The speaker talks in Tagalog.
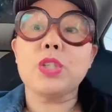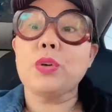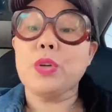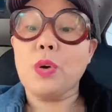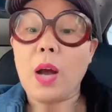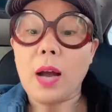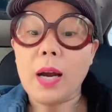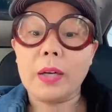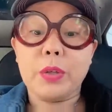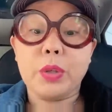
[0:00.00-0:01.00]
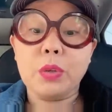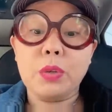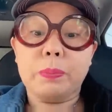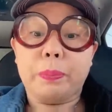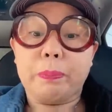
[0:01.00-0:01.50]
So you are, you
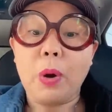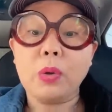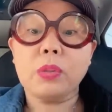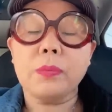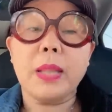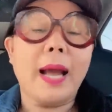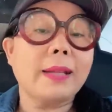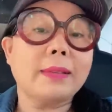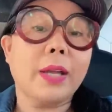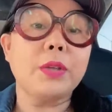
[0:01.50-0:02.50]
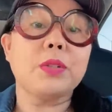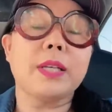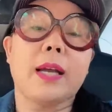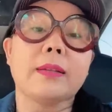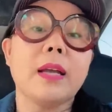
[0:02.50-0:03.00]
both of, lahat kayo
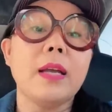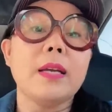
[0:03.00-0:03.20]
dyan